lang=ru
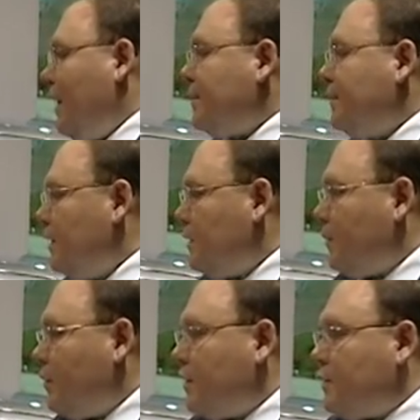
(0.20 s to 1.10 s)

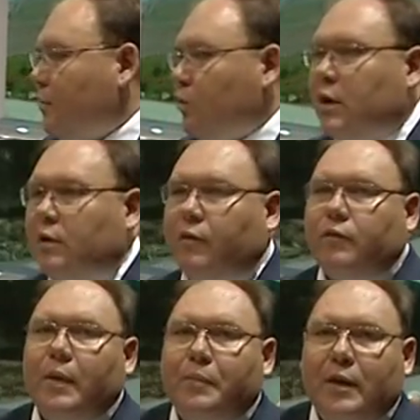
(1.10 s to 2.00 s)
Акценты при разработке этого
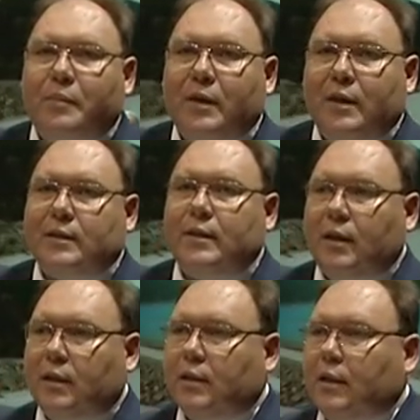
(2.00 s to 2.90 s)
автомобиля были
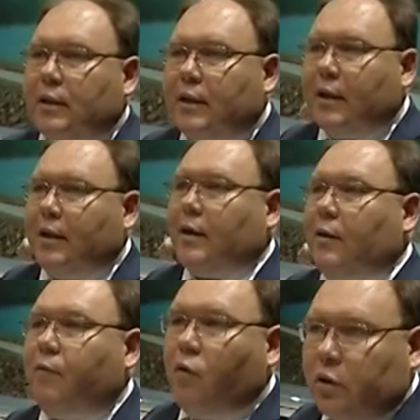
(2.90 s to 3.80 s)
сделаны на
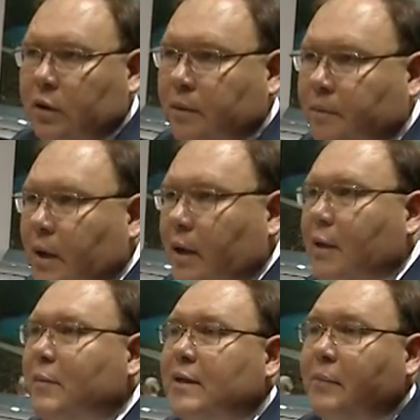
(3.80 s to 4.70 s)
комфорт
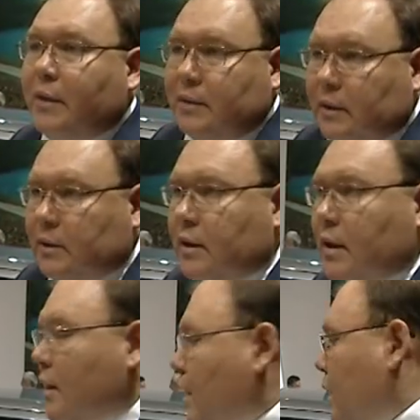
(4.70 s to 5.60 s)
и безопасность.
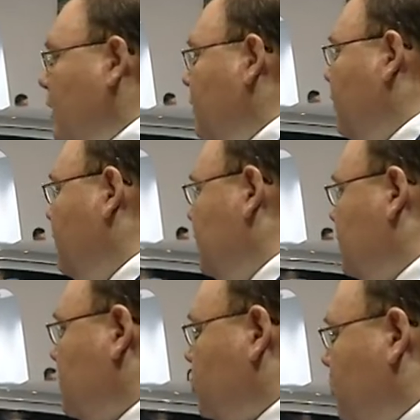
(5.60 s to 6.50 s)
Э, и вы
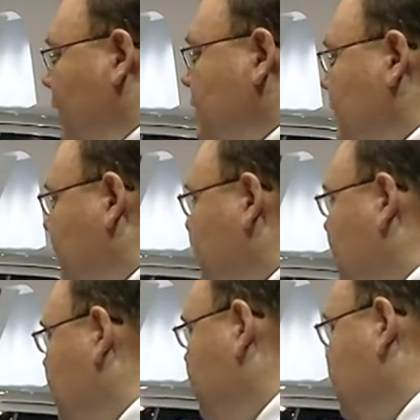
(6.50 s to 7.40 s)
видите, что отделка
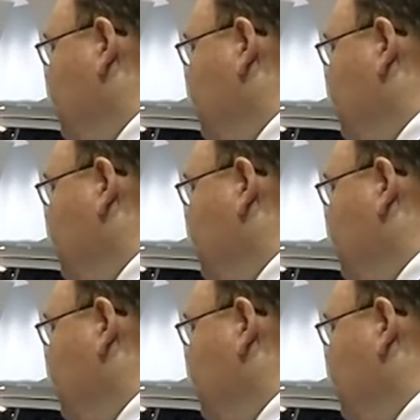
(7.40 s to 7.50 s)
данного